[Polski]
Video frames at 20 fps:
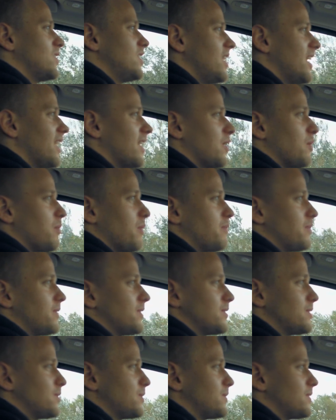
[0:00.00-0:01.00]
Nie, no po
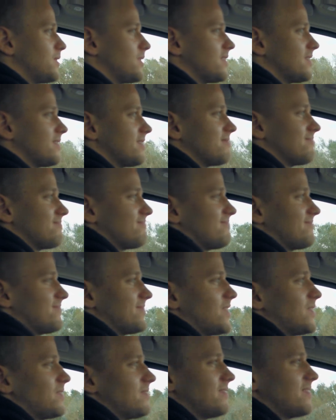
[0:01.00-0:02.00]
prostu, no,
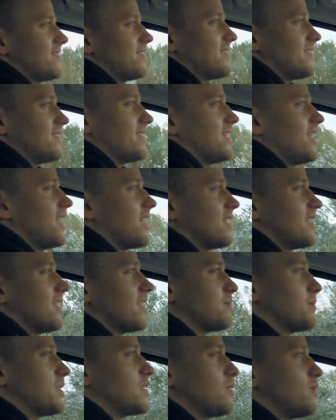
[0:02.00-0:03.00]
no jak,
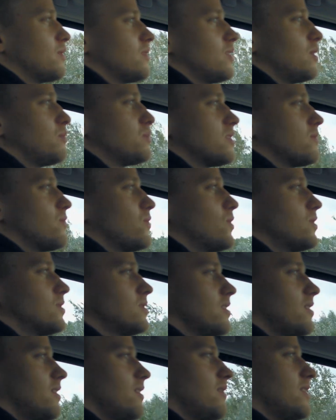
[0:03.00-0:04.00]
jak ma to dobrze
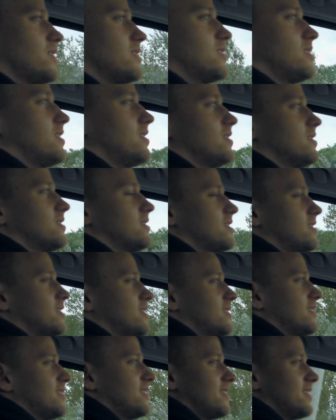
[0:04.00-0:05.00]
funkcjonować, no.
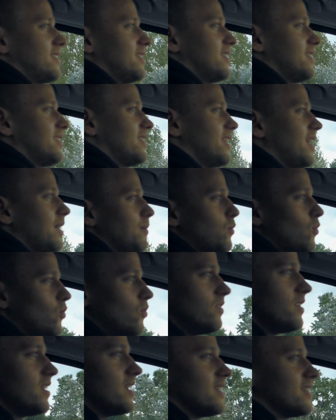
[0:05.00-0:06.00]
Ja...
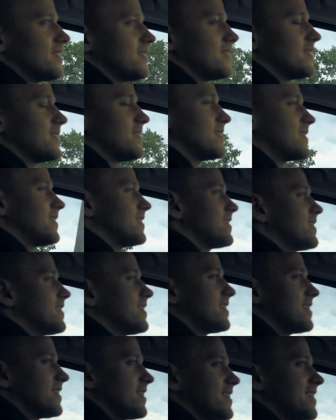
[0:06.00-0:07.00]
Boże, ty
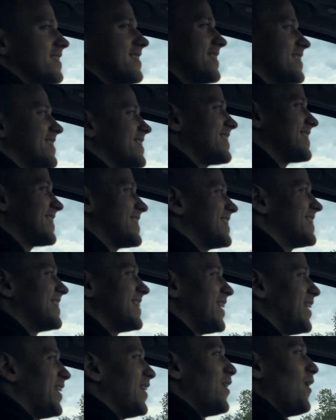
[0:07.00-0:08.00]
pierdolisz tak, że ja nie wiem,
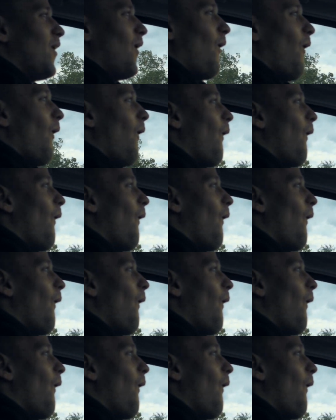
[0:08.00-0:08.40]
czy ty mówisz do